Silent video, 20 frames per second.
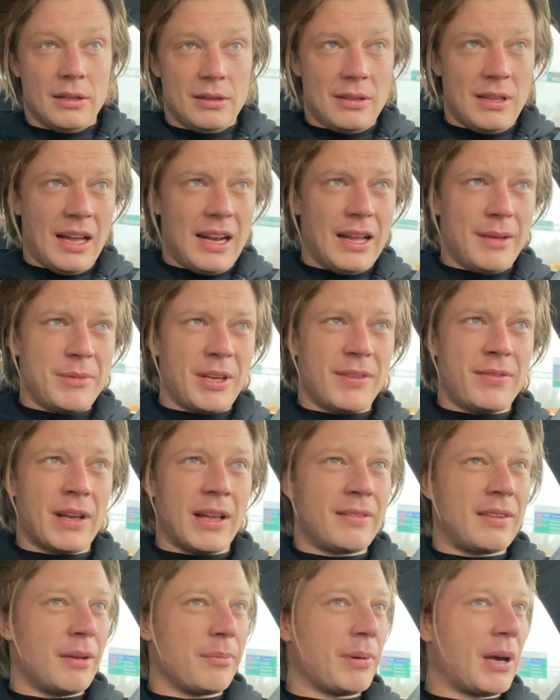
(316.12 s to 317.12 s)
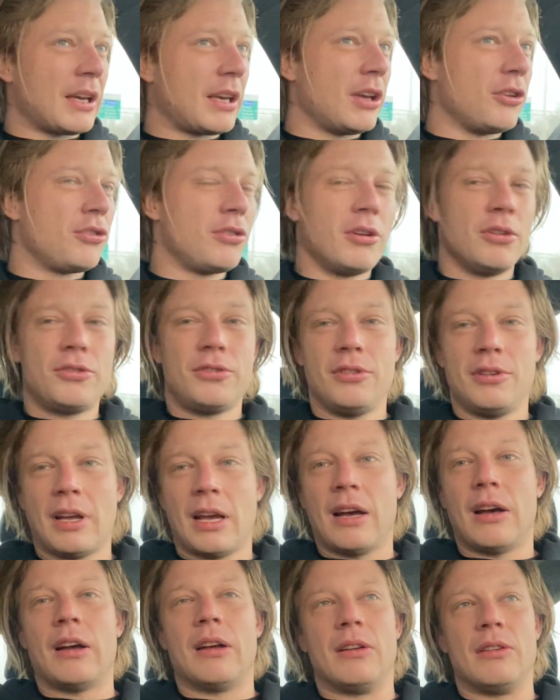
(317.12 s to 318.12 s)
No ale mniej więcej po jakiejś
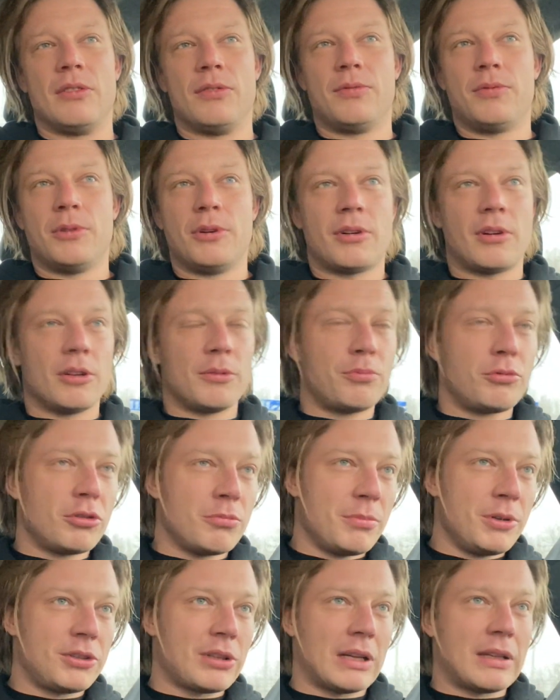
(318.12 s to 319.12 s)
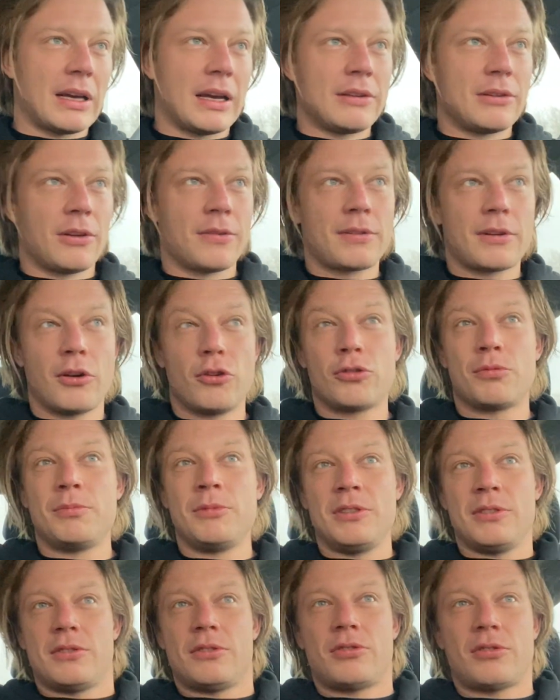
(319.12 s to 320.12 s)
godzinie, dwóch od przybycia na jednostkę już
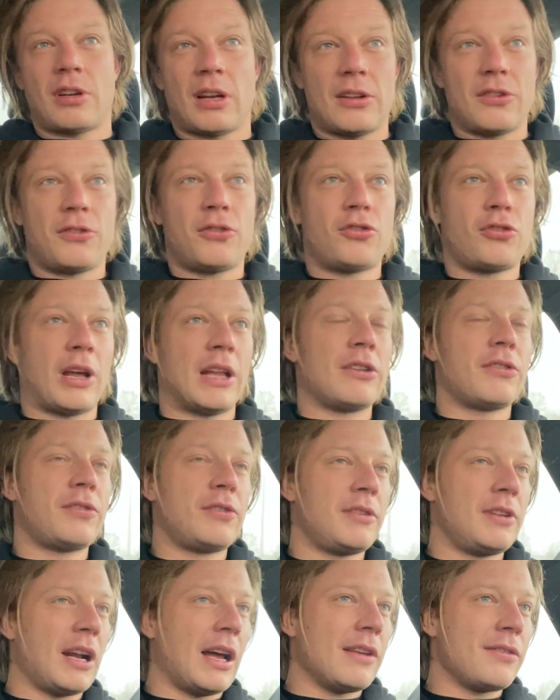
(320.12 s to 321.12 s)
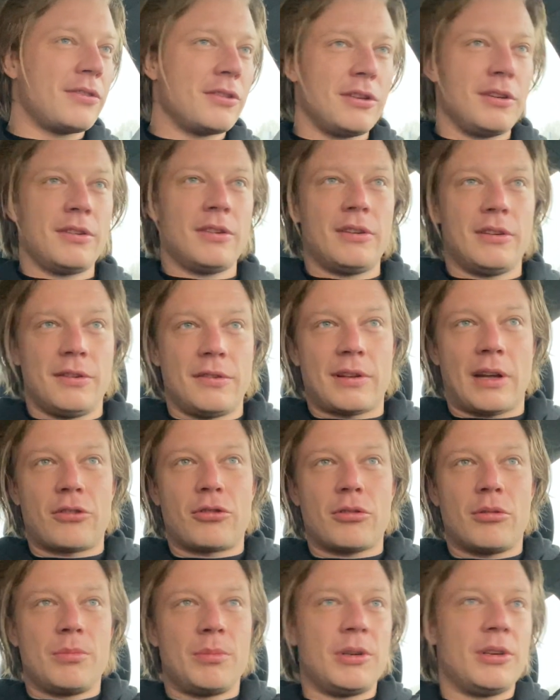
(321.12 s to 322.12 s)
mi zszedł stres i, i
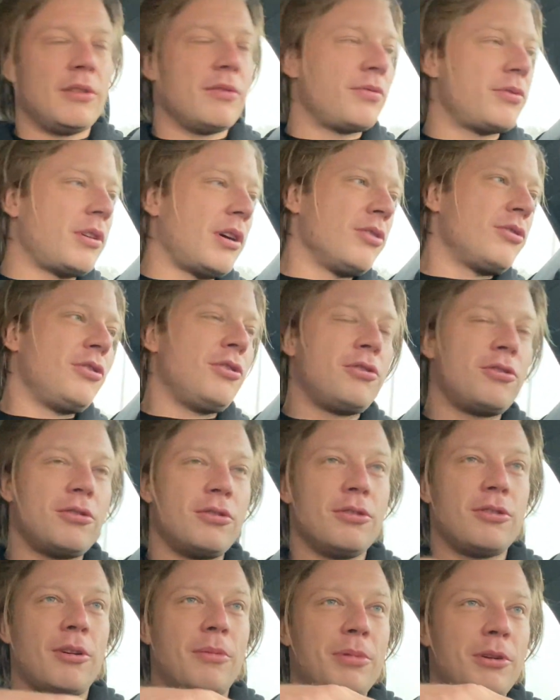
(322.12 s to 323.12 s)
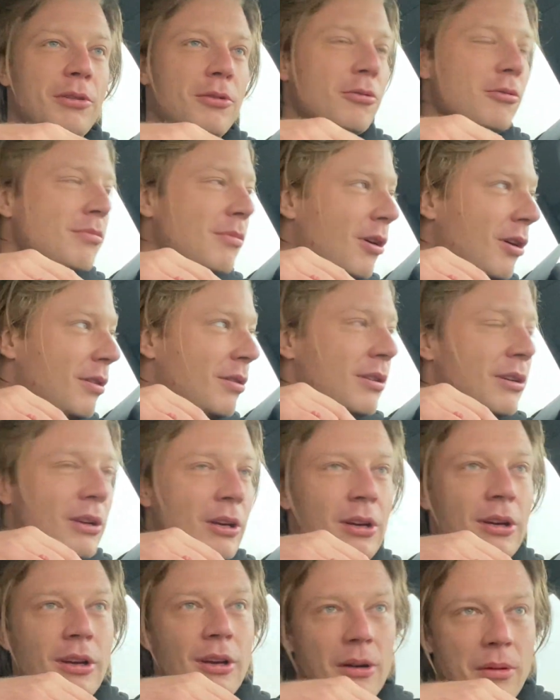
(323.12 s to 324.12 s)
zaczął mi wchodzić dobry humor,
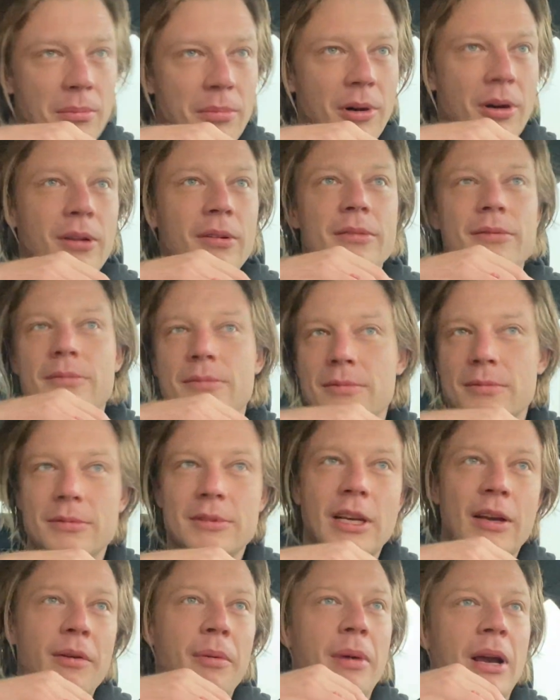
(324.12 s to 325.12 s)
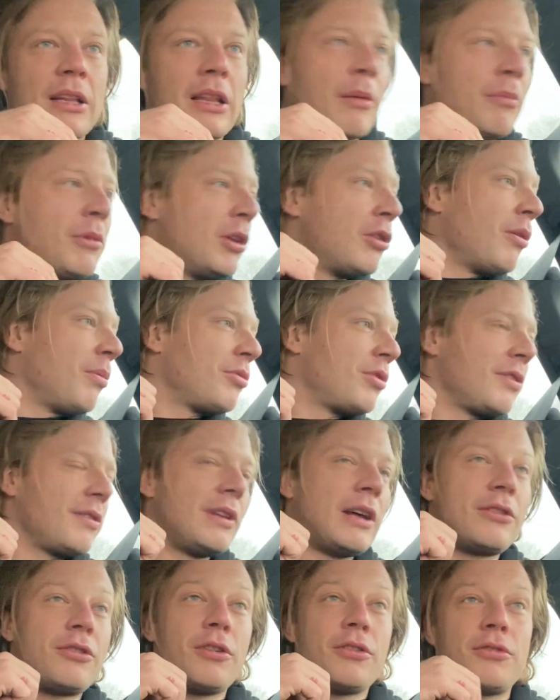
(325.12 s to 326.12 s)
bo nie wiem jak tam niedobrze
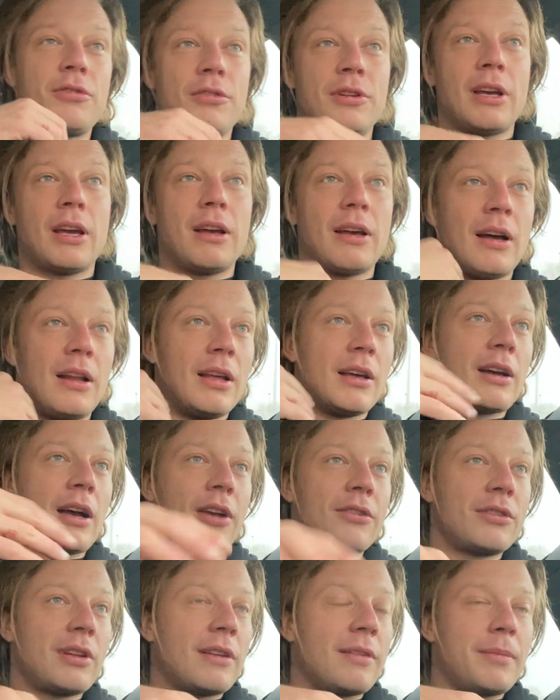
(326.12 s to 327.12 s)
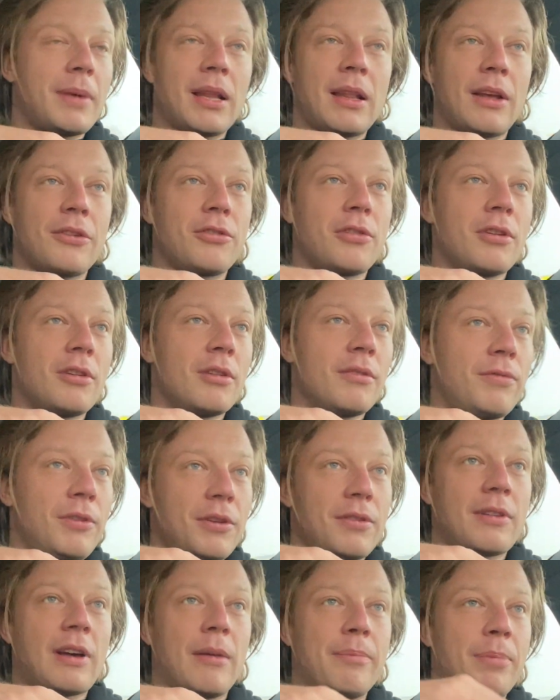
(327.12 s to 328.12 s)
znacie czy nie, ale każda zmiana
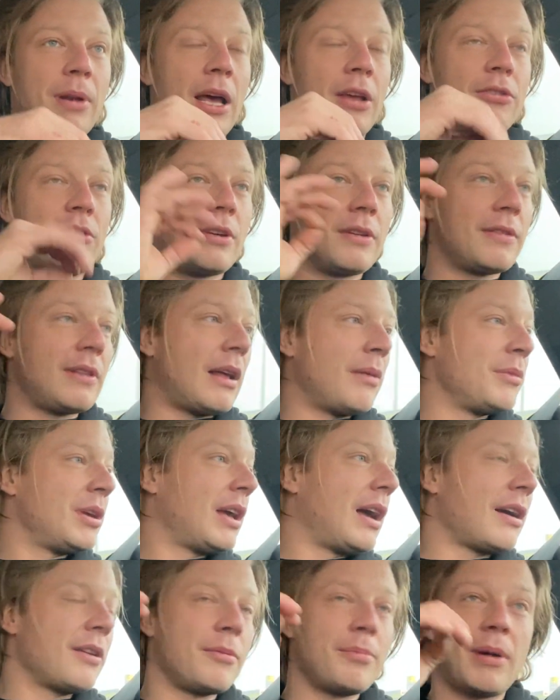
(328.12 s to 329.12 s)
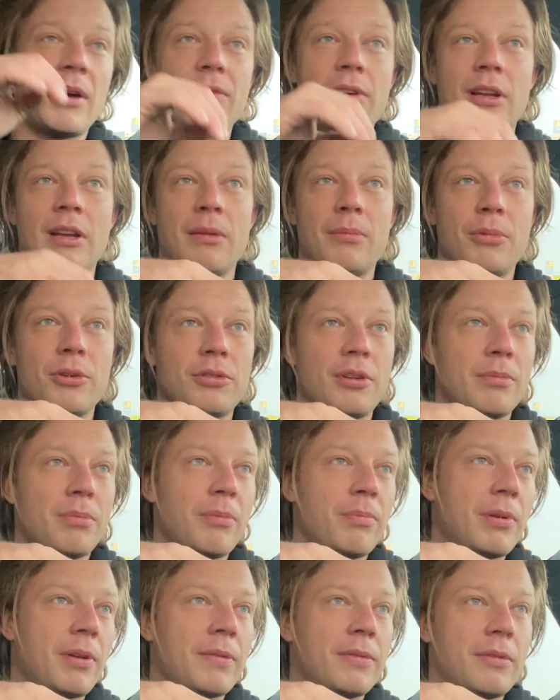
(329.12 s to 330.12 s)
środowiska, plansz jest dla mnie jak zbawieniem, bo się
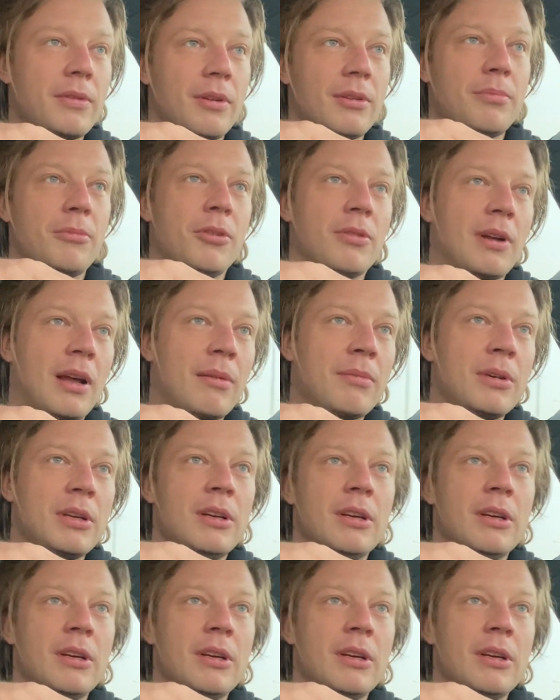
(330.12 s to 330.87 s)
po prostu odmulam.